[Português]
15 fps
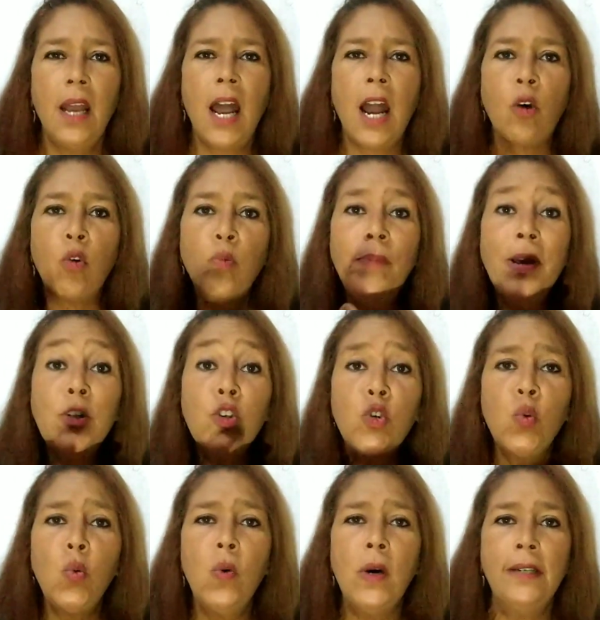A culpa é
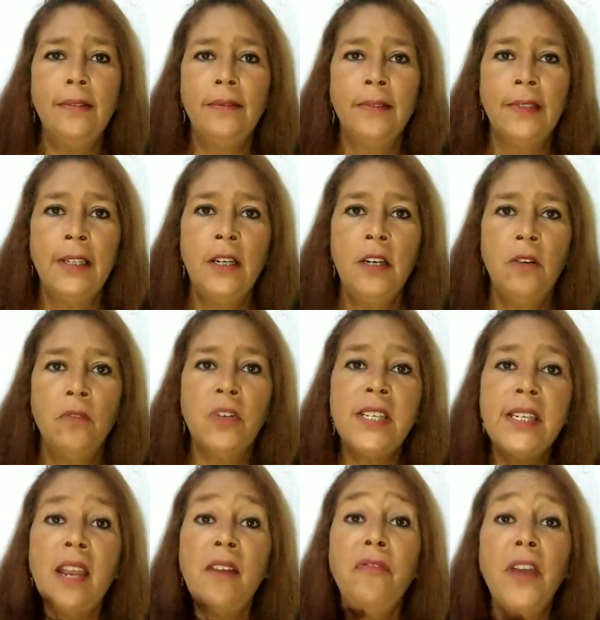sua.
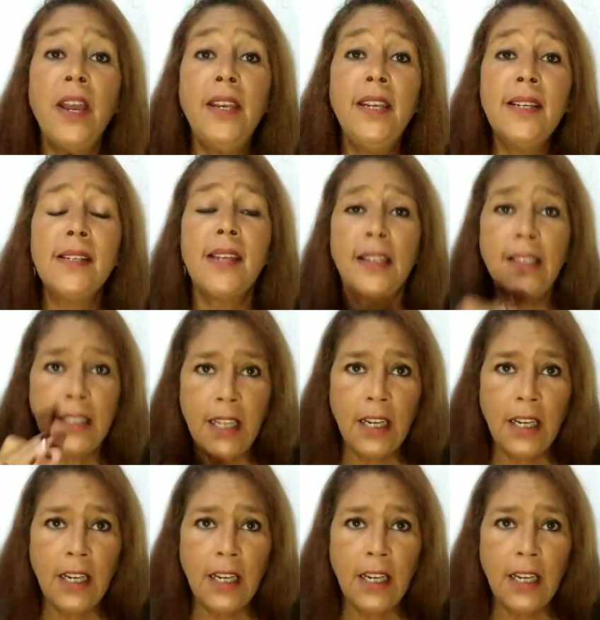Você inferniza